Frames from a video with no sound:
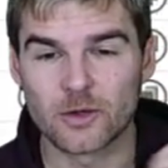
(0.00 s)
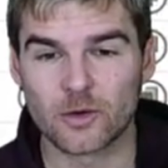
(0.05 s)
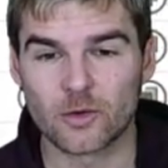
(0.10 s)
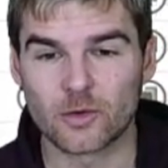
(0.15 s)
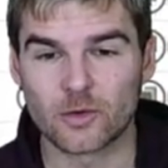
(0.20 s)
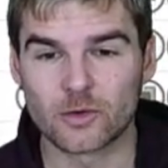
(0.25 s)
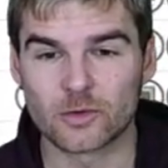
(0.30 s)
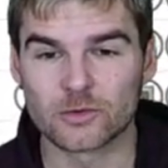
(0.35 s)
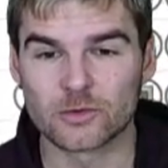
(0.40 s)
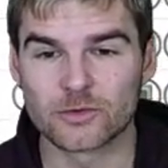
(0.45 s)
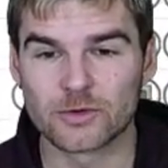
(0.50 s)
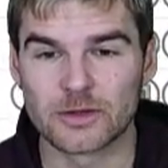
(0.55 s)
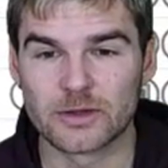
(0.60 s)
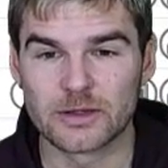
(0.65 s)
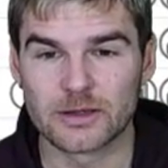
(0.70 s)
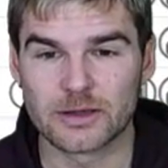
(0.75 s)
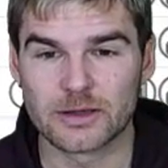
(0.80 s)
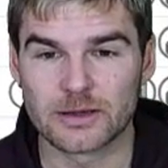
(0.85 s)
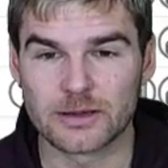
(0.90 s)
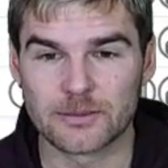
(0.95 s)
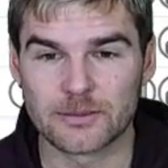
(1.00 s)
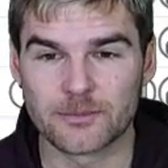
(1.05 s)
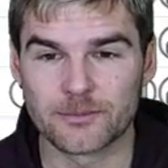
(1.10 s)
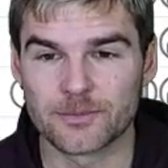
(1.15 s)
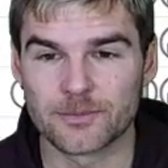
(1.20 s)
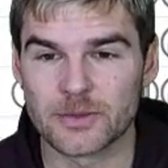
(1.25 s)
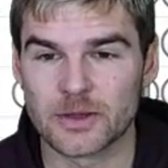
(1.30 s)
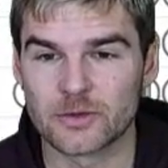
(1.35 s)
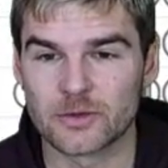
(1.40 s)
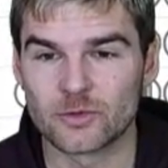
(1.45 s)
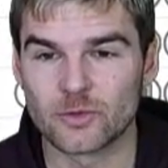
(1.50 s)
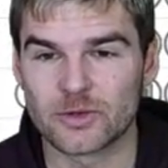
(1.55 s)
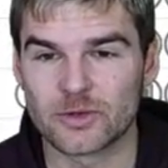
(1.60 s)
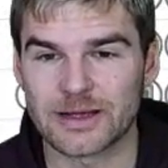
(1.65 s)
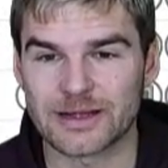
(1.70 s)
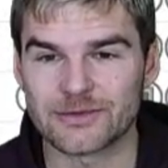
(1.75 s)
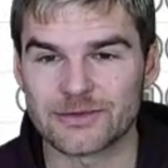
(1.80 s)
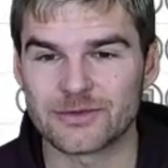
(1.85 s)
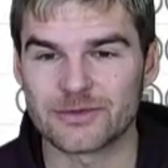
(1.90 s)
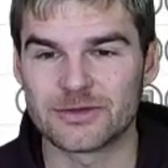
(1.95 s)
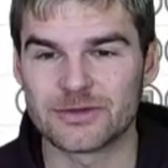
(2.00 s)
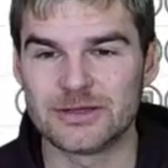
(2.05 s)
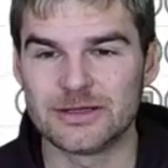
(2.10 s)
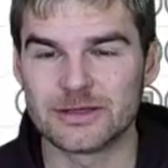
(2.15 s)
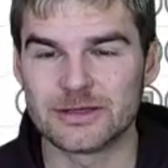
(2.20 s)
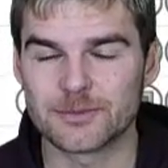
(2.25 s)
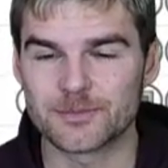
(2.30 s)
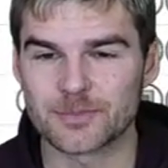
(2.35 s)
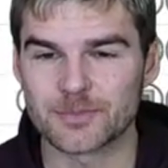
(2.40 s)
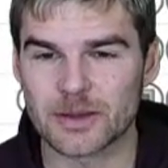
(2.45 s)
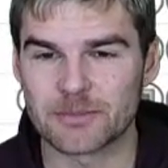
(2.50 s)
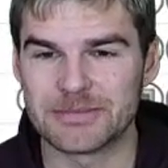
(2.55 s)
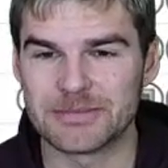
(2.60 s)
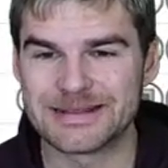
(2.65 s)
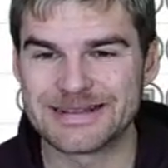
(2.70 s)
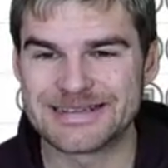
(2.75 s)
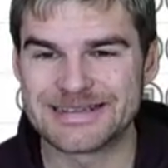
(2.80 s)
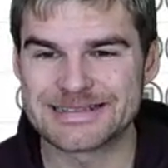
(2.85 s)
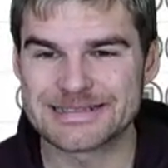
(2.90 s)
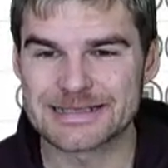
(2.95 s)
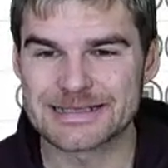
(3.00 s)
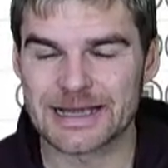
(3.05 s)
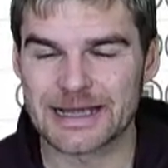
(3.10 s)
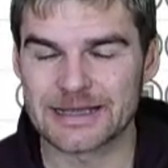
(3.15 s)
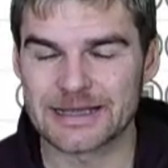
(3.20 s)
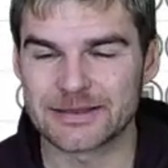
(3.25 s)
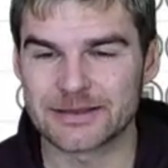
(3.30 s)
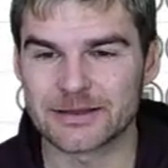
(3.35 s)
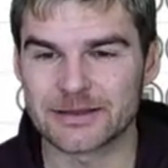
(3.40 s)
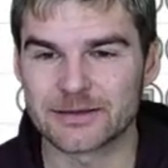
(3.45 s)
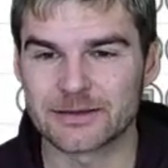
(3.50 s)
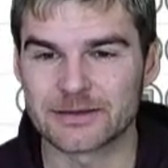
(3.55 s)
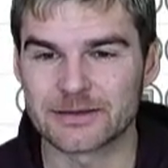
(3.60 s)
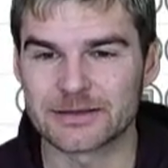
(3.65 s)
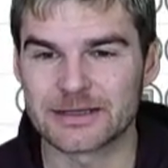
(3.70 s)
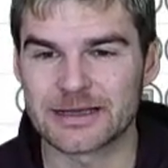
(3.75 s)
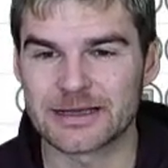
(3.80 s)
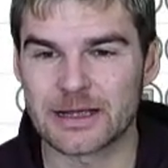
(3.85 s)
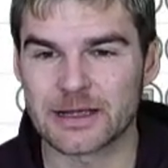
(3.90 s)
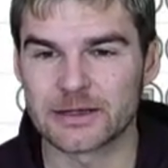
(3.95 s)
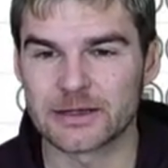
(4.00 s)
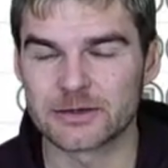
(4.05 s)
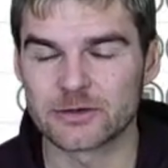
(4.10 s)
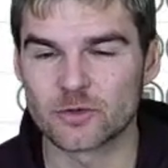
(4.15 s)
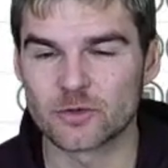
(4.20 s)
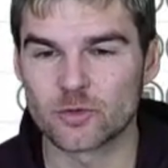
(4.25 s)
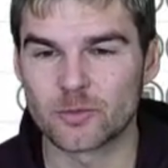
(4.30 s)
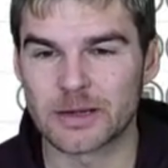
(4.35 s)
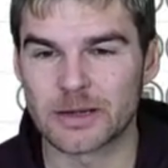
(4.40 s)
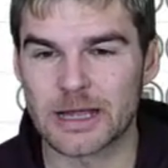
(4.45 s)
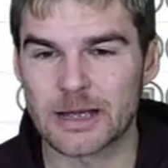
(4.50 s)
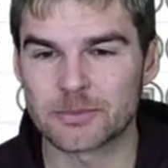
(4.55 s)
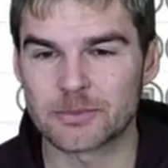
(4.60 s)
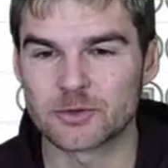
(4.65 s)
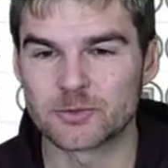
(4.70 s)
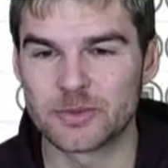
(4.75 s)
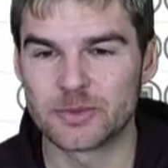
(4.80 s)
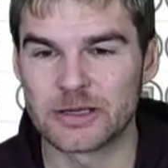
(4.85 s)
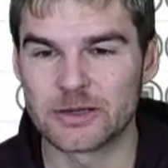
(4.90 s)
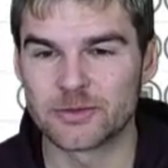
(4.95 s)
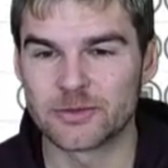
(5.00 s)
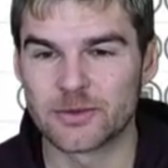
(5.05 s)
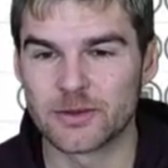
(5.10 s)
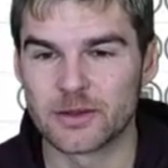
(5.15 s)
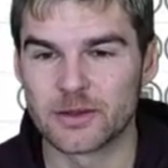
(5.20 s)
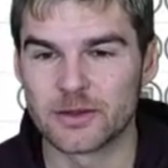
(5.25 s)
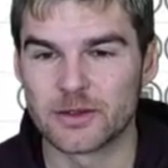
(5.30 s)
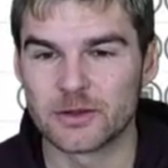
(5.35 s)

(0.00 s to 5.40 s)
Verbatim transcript: Und ähm, du kannst hier mit diesen Reitern die Nachricht nochmal abspielen.